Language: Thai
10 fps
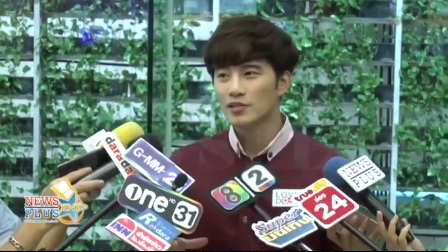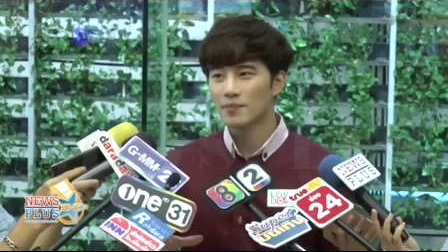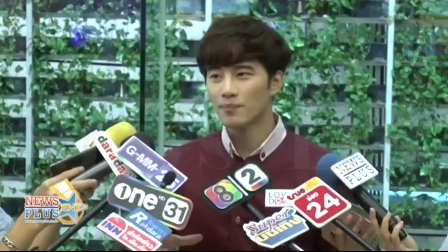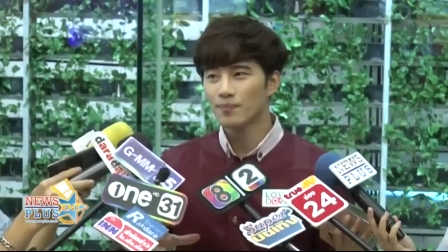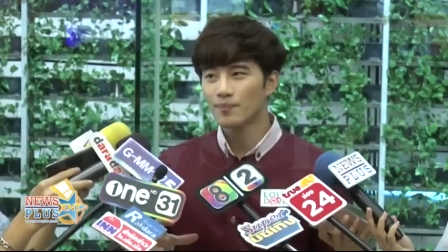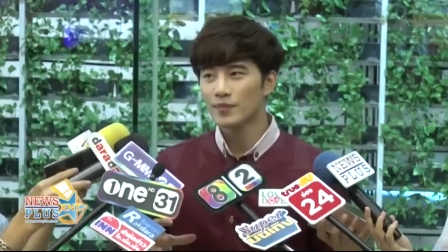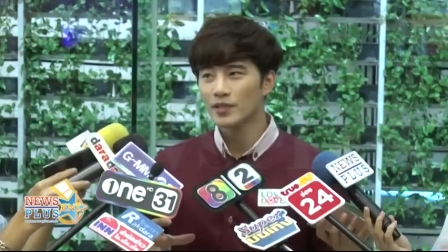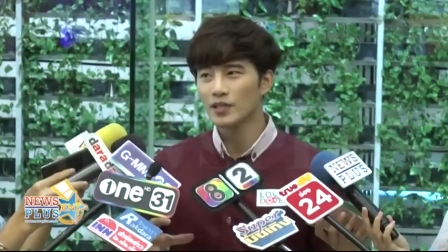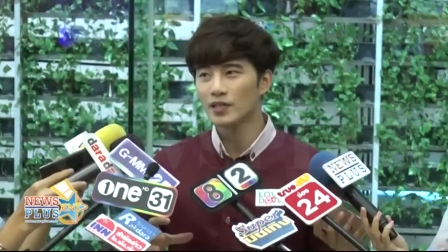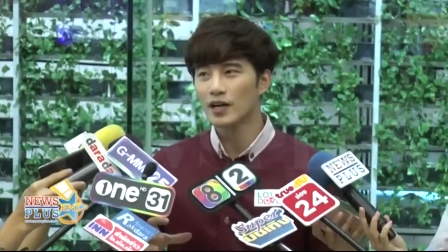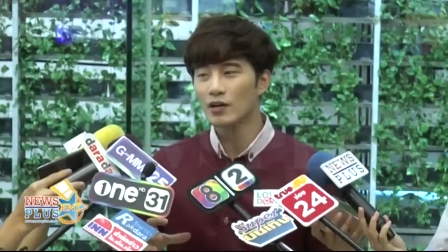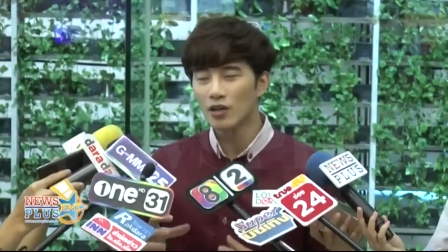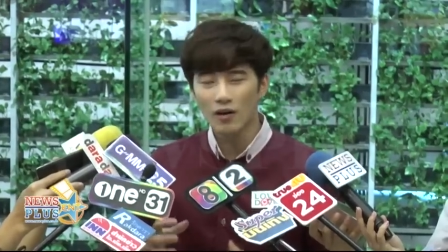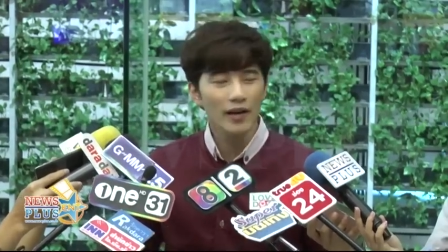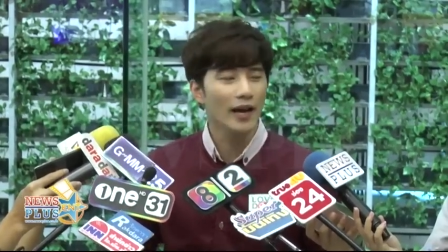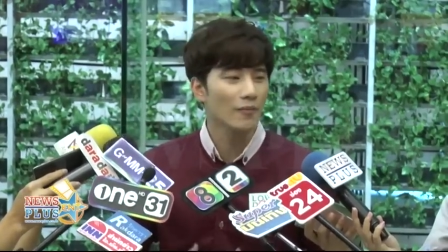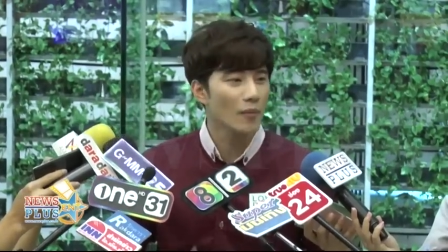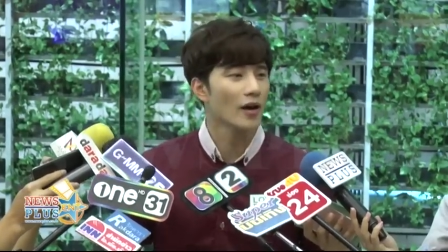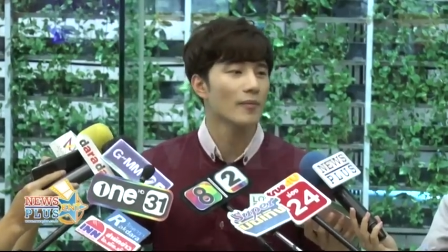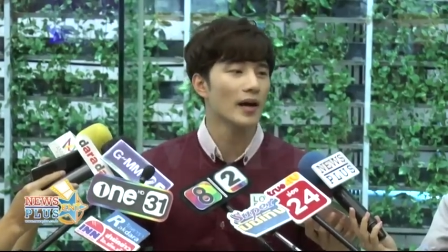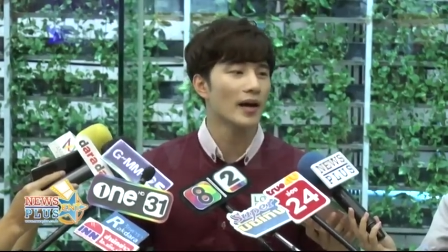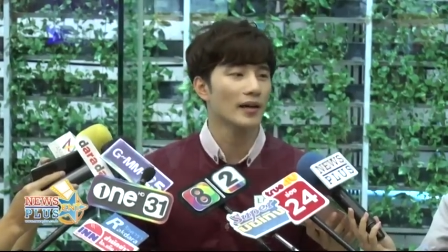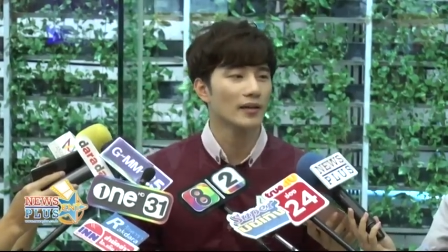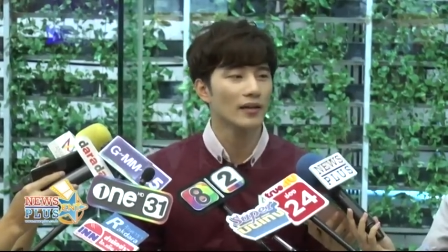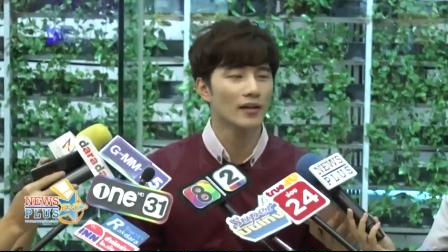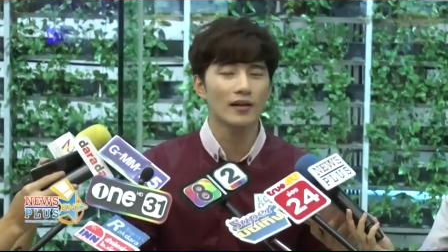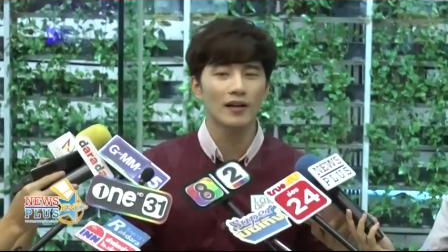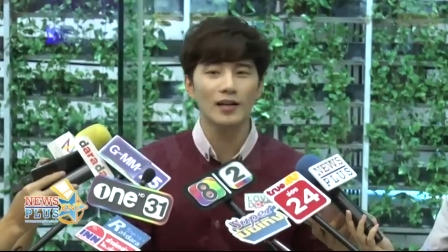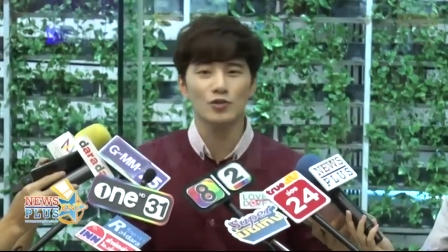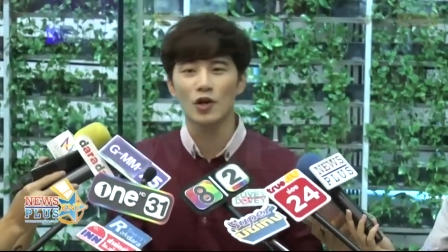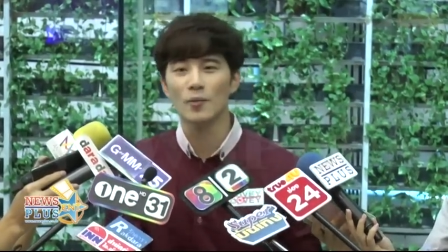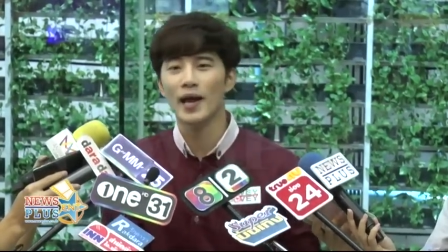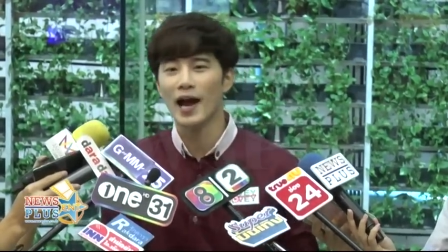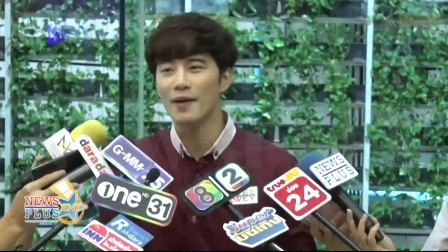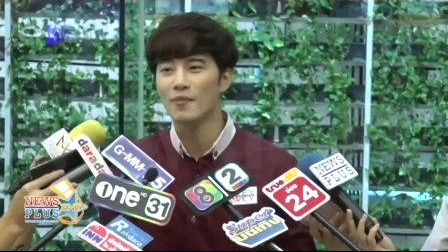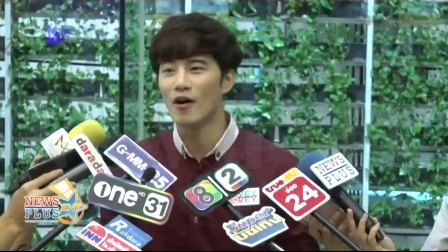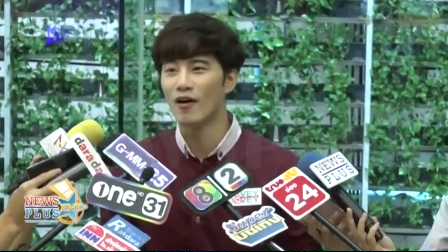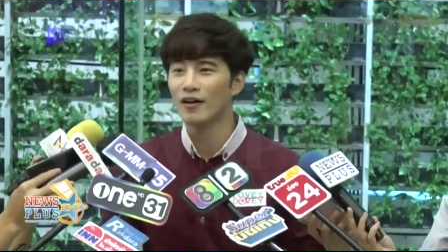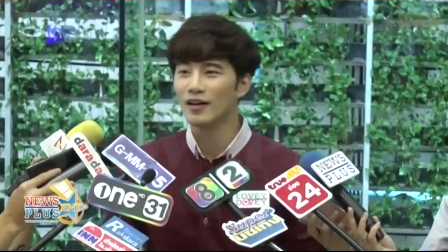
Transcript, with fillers: จะ คือเขาท้องแข็งบ่อยมาก แล้วก็ล่าสุดเราไปหาหมอ